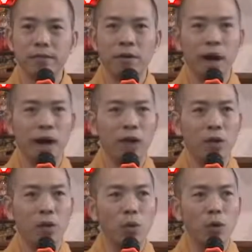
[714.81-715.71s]
và
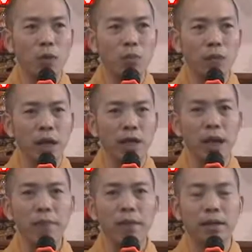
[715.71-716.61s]
cụ không để
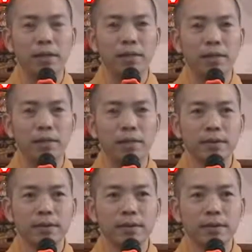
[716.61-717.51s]
áp lực
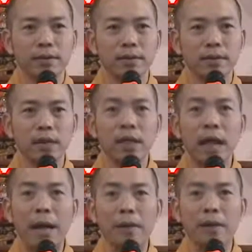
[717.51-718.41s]

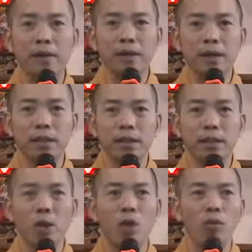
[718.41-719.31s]
trấn áp được cái
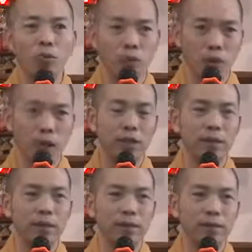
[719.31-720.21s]
tâm hồn của Hòa Thượng.